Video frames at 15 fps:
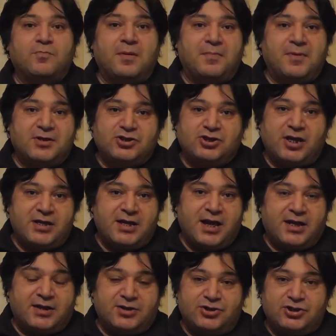
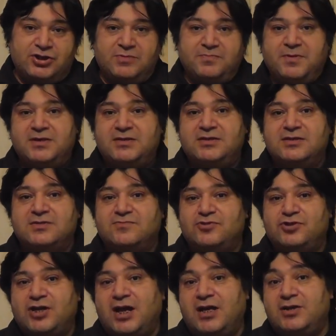Бабаджаняна, чьи песни
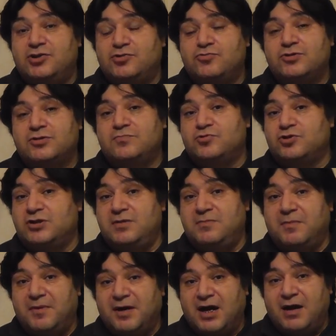звучали из уст
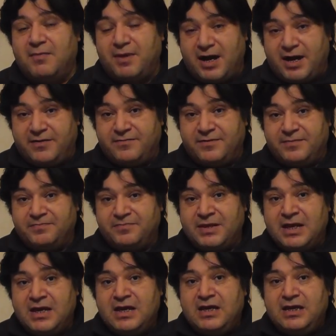Муслима Магомаева.
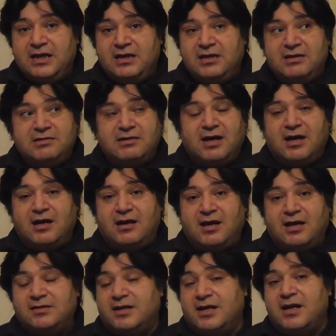Или
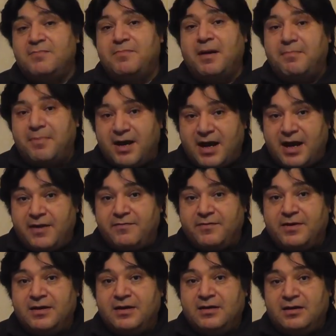а, Андрея
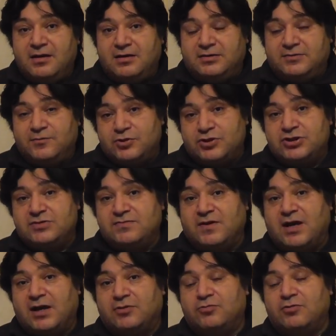Бабаева, э, творчество
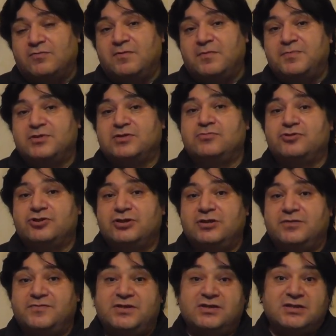которого
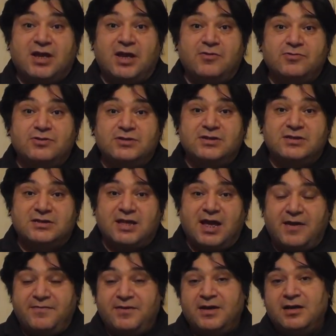послужило всесоюзной
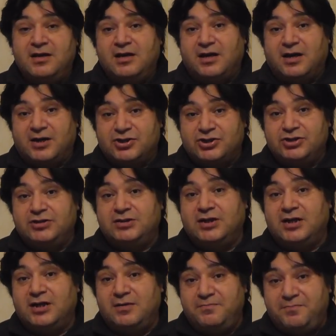славе
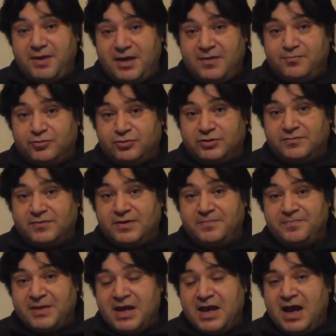Рашида Бейбутова.
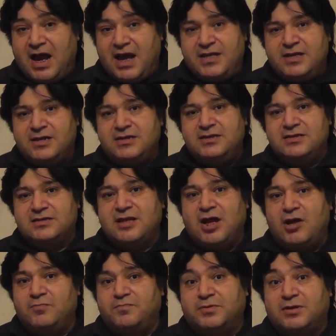О них не
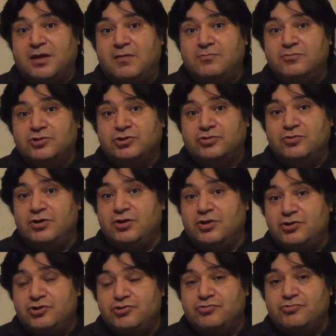знают потому, что и
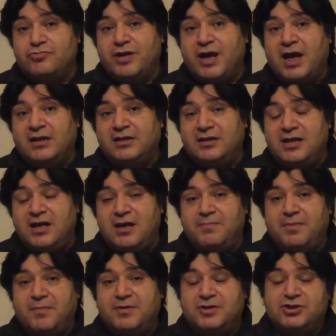Хачатурян, и
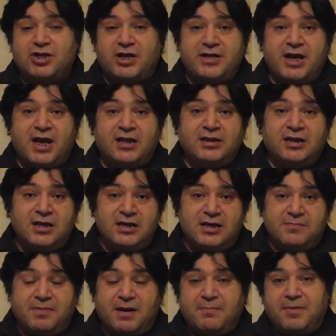Бабаджанян,
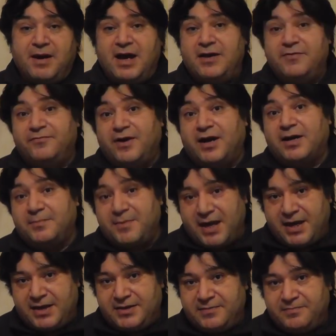и Бабаев
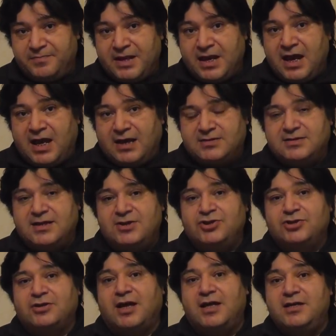армяне. А
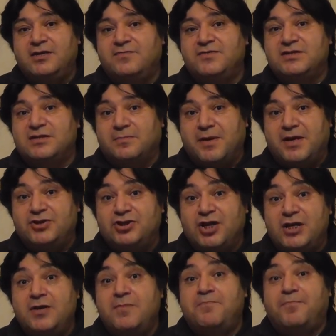значит, о них в
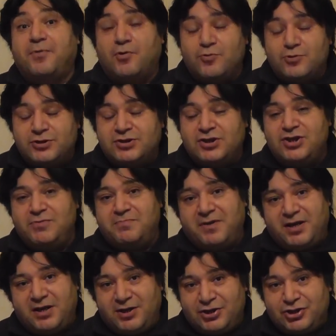Азербайджане просто
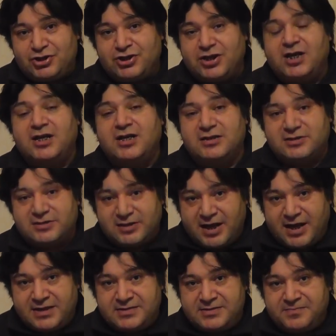неприлично
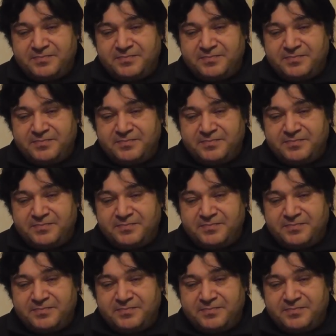знать.